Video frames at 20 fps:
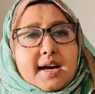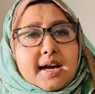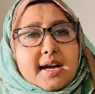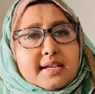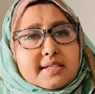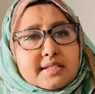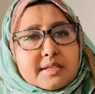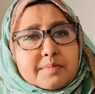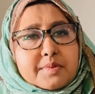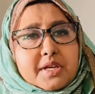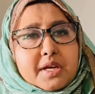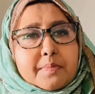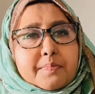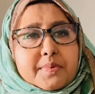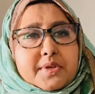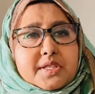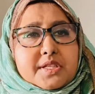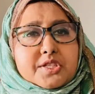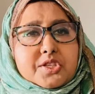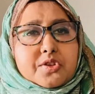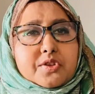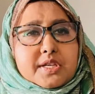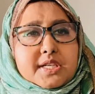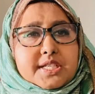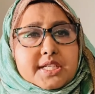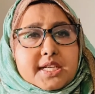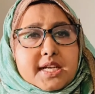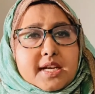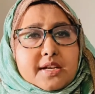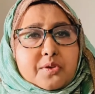আজ আমি আপনাদের সঙ্গে
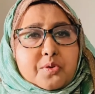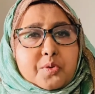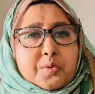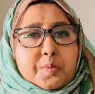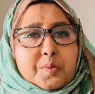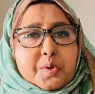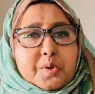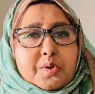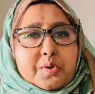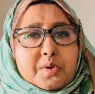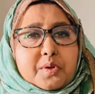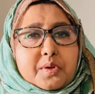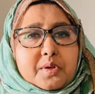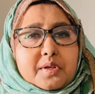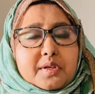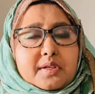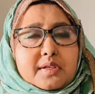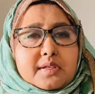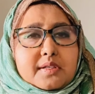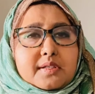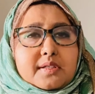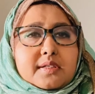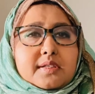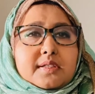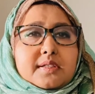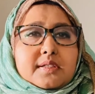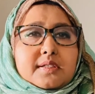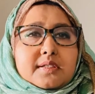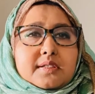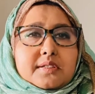শেয়ার করব
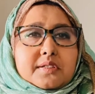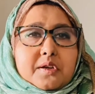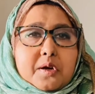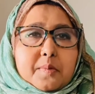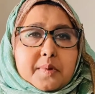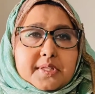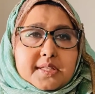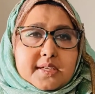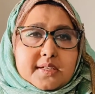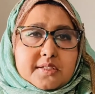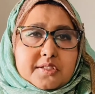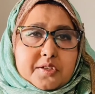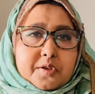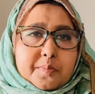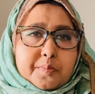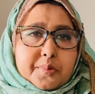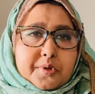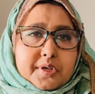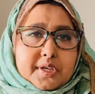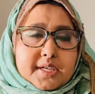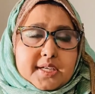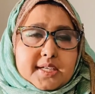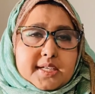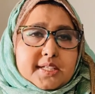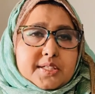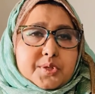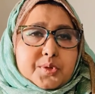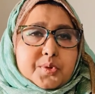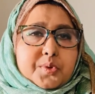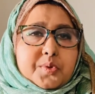রমাদান সম্পর্কে
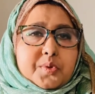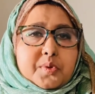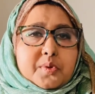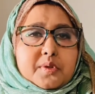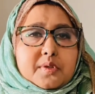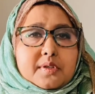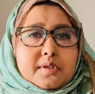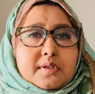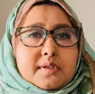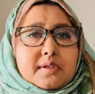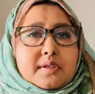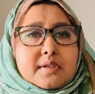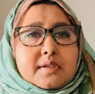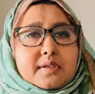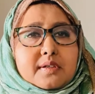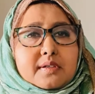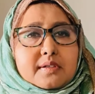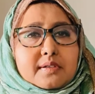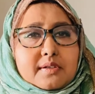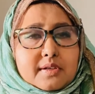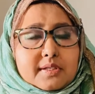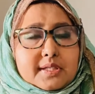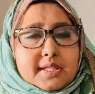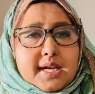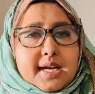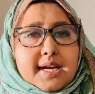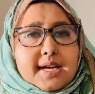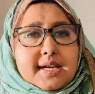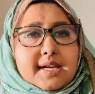কিছু কথা